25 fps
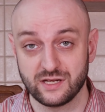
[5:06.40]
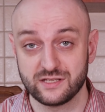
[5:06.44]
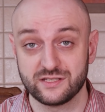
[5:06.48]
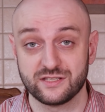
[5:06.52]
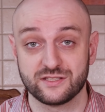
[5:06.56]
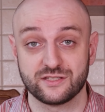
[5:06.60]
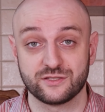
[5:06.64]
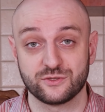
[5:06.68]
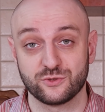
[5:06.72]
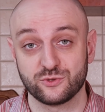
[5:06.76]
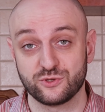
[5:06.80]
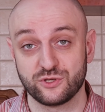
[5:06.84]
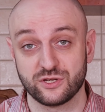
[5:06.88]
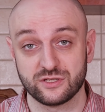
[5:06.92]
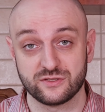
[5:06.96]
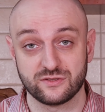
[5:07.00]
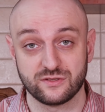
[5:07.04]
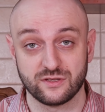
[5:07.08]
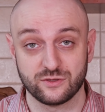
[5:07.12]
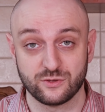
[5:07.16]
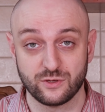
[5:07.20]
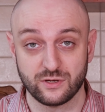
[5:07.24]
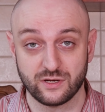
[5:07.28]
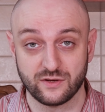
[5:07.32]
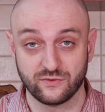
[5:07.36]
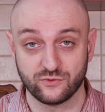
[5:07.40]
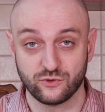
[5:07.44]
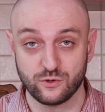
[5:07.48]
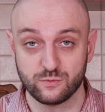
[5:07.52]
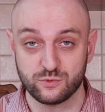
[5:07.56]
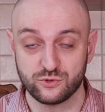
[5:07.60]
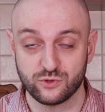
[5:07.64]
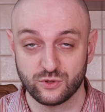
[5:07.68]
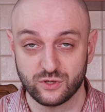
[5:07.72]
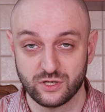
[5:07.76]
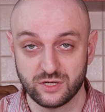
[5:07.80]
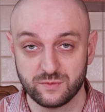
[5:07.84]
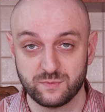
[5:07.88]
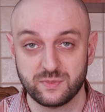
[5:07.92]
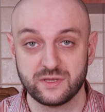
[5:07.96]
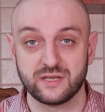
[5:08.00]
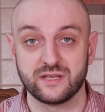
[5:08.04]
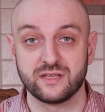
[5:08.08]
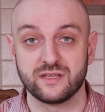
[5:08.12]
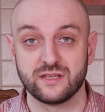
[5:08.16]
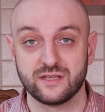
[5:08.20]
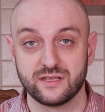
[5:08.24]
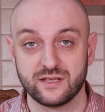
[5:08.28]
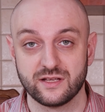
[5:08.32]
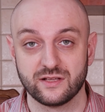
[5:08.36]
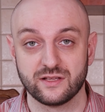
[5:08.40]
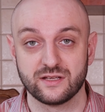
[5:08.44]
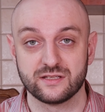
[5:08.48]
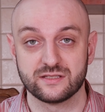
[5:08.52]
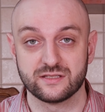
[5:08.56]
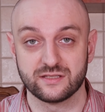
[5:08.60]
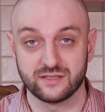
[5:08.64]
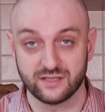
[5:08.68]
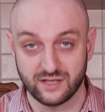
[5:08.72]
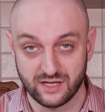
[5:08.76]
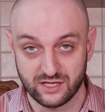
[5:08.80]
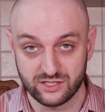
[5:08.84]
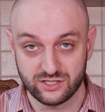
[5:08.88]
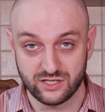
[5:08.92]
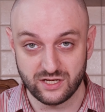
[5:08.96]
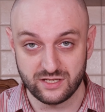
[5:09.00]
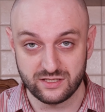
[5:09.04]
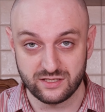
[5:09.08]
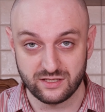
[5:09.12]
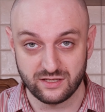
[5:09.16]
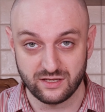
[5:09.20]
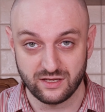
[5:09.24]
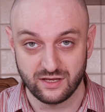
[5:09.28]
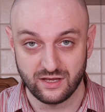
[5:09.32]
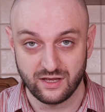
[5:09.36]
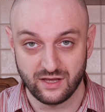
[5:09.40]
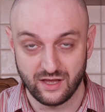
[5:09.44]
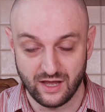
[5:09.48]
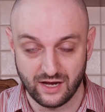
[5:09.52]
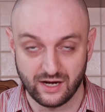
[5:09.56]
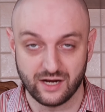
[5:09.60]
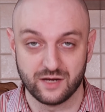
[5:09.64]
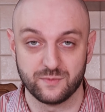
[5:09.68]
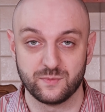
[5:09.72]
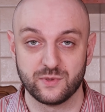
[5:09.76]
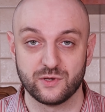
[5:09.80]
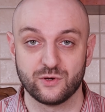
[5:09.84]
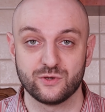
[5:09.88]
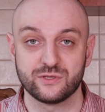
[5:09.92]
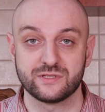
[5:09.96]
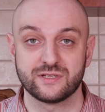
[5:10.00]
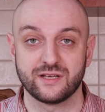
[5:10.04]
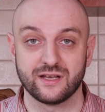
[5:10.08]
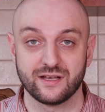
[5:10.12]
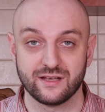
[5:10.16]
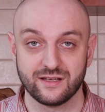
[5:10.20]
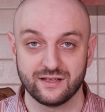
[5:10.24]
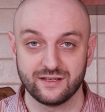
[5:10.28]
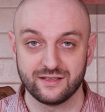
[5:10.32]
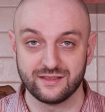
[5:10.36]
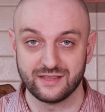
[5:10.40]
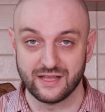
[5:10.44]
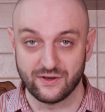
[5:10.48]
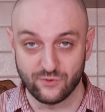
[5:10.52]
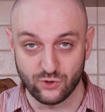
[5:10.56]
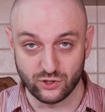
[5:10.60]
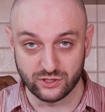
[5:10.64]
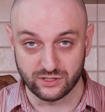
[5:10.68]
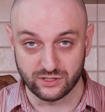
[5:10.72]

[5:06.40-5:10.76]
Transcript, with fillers: Разница существенная только в том, что кайперини делается на кашасе, а кайпероска – на